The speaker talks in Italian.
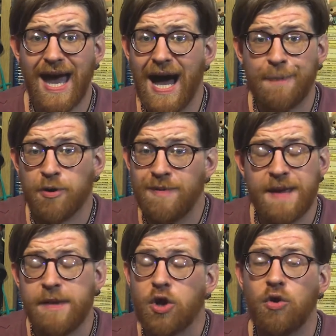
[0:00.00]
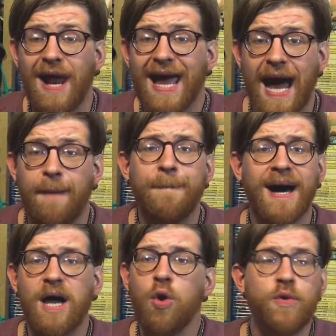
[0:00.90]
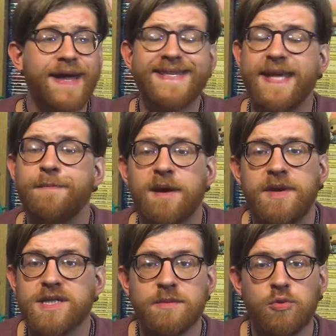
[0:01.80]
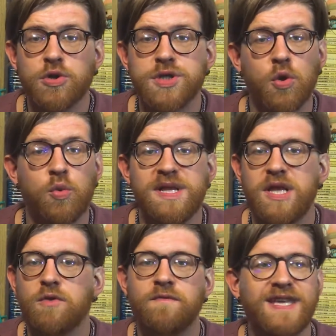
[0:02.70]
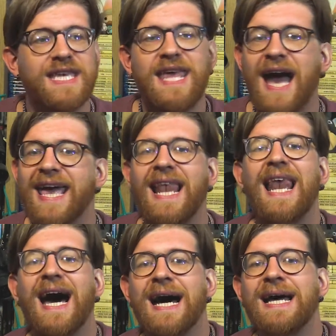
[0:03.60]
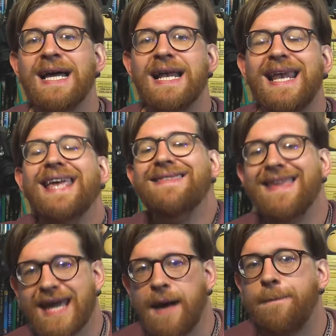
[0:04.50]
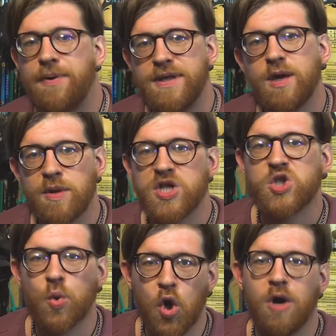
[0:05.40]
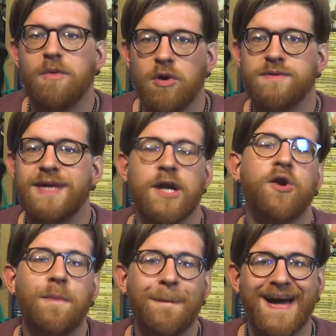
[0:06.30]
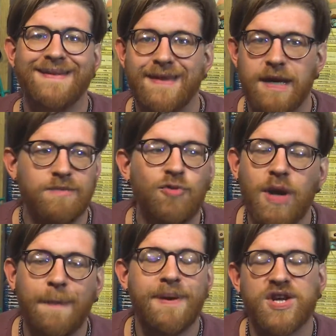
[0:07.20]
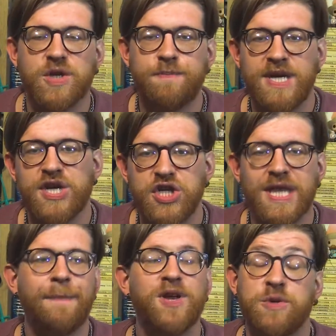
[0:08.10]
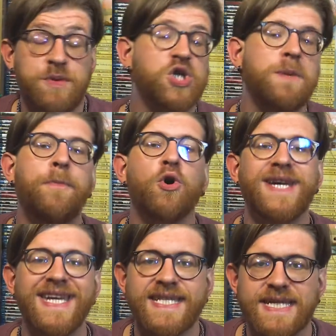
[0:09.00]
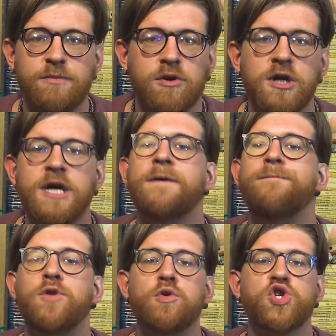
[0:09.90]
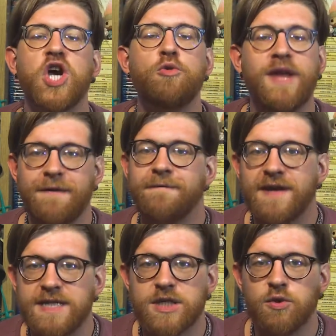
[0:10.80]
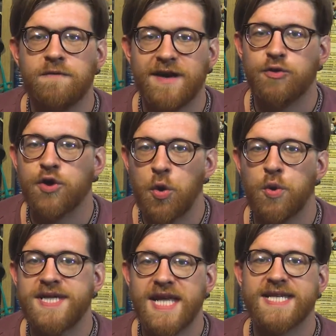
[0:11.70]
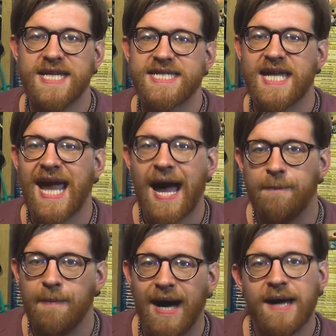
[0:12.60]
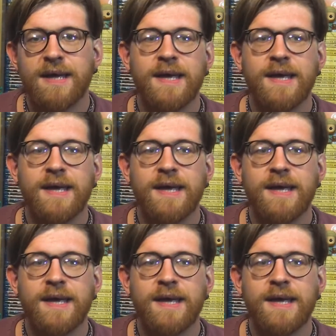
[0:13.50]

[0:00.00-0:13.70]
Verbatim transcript: ha problemi con la gamba, lui è sempre a mezzo busto, quindi non vedi neanche la, l'handicap di quest'uomo nel combattere, non la percepisci, la percepisci pochissimo, non c'è un'enfasi sul fatto che lui sia senza gamba